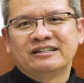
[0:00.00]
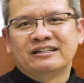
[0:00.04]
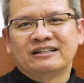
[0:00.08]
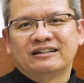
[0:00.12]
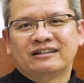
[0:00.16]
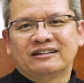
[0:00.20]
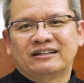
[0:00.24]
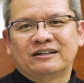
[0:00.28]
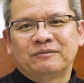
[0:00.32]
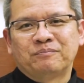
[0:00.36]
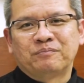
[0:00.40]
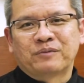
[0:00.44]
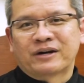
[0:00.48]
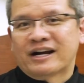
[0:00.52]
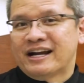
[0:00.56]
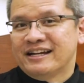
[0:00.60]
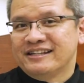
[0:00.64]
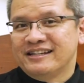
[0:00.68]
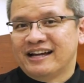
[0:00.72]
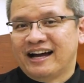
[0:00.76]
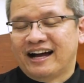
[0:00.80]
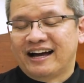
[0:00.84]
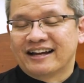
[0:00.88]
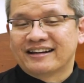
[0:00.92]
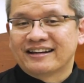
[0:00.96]
eh,
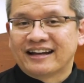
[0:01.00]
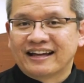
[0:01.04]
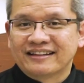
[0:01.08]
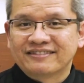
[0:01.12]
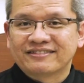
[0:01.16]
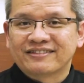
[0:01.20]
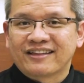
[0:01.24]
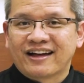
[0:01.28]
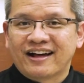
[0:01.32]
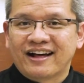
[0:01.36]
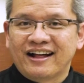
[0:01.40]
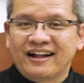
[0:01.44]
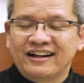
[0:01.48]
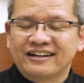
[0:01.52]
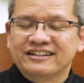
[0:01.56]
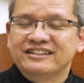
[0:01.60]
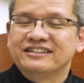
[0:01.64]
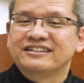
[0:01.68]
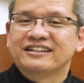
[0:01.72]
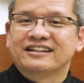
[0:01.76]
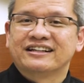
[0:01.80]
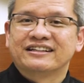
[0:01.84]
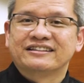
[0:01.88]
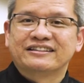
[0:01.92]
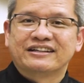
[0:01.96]
perayaan Natal,
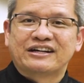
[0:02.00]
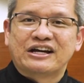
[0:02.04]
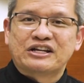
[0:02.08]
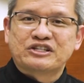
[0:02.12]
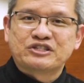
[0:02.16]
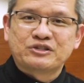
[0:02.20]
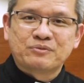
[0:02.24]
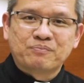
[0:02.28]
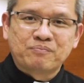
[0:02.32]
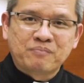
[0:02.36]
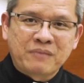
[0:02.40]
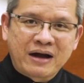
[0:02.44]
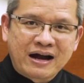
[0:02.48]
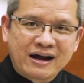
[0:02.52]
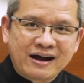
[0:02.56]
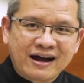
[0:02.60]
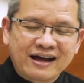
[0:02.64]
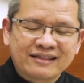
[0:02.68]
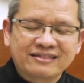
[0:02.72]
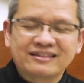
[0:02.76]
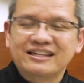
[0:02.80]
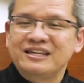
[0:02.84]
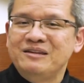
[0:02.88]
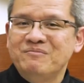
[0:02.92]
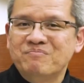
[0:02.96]
di tengah-tengah
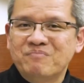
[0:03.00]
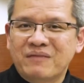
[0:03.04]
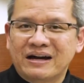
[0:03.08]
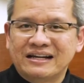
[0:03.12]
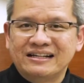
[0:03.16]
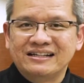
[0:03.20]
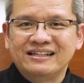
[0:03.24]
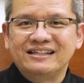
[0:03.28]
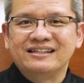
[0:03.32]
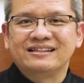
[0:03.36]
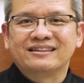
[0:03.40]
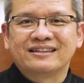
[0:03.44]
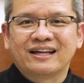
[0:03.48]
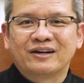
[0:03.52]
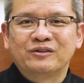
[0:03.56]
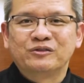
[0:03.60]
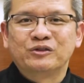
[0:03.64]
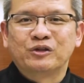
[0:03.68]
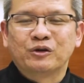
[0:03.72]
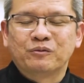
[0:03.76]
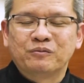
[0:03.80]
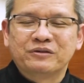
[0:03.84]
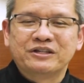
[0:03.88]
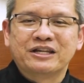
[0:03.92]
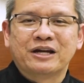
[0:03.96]
semangat iman kita
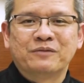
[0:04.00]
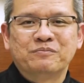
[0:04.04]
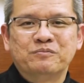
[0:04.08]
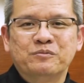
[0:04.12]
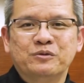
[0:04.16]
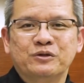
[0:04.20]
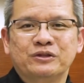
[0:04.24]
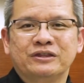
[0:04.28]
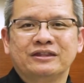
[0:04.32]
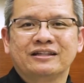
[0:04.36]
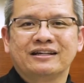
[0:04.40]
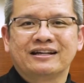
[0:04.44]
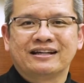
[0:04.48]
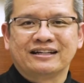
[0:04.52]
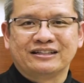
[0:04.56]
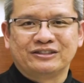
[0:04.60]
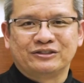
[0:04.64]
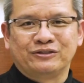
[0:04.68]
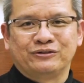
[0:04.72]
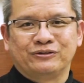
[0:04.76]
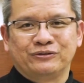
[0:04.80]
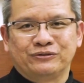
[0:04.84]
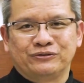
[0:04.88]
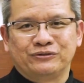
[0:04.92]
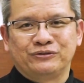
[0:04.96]
untuk menyambut
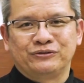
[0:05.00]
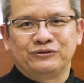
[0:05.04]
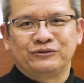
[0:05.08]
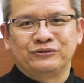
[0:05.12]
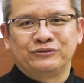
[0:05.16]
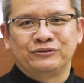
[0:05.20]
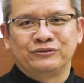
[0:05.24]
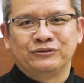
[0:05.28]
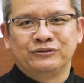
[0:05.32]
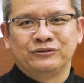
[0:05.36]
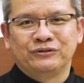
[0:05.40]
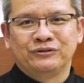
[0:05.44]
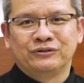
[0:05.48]
Kristus.